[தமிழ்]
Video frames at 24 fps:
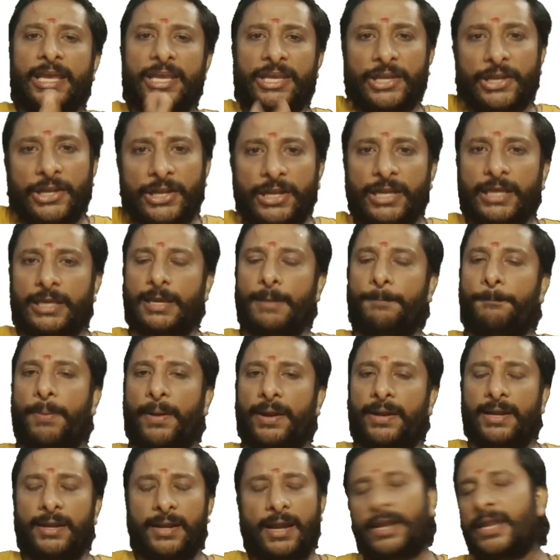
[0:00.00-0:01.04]
இன்னைக்கு
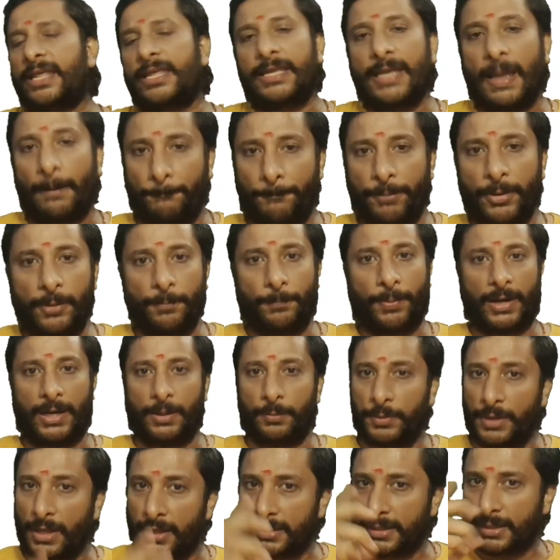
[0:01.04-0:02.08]
பண்ணலன்னா நீ எப்பயும் பண்ண
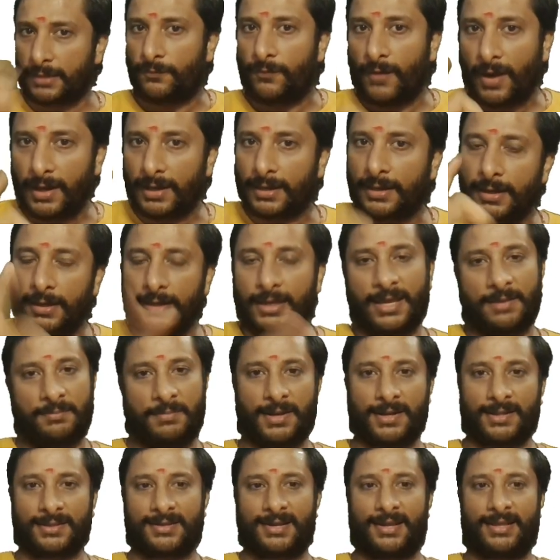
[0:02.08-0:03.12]
முடியாதுன்றது வாழ்க்கையில் நீங்கள்
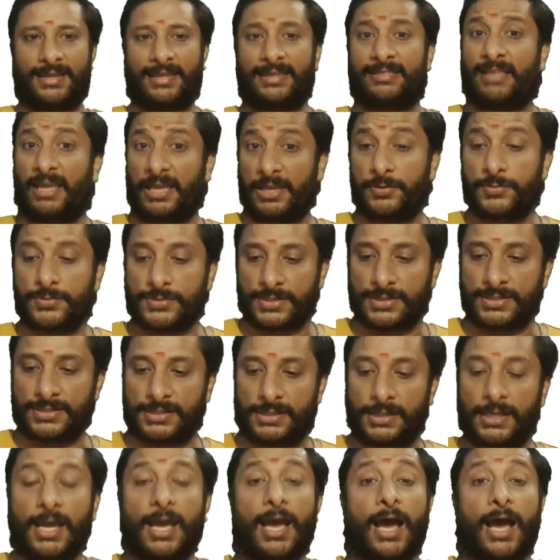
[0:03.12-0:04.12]
மறந்துடாதீங்க தயவு செஞ்சு